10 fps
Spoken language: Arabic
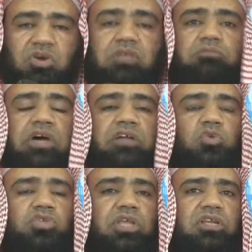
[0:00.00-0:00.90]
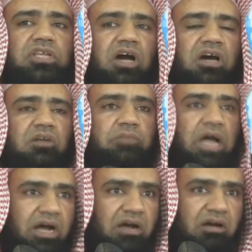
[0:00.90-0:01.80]
وإما أن تصلي
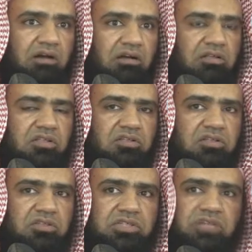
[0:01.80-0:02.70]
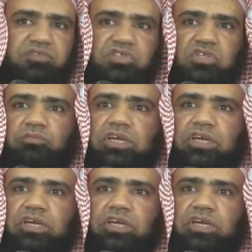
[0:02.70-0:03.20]
أربعة تفصل